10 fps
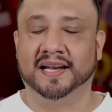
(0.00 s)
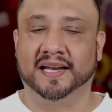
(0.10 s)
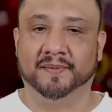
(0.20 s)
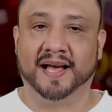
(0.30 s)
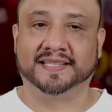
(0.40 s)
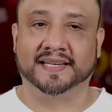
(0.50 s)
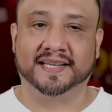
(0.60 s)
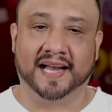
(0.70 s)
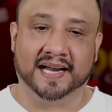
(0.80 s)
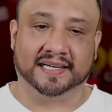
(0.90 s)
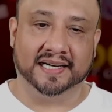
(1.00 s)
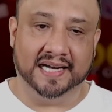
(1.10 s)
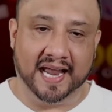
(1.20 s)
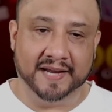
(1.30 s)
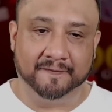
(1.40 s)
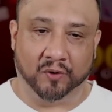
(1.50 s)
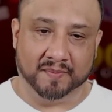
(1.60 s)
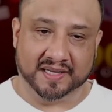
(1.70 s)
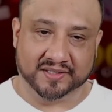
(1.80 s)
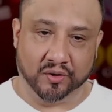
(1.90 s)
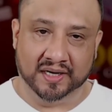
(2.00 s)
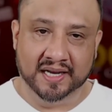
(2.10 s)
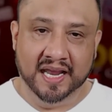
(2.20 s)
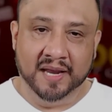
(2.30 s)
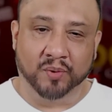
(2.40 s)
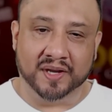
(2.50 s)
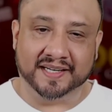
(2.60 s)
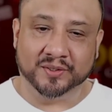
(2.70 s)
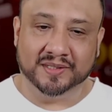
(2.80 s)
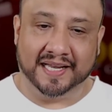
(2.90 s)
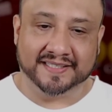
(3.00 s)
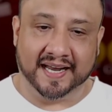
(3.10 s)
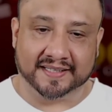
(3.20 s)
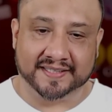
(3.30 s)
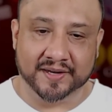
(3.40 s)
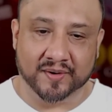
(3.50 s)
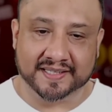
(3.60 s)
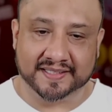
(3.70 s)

le va a hacer llegar la información. Pues resulta ser, señoras y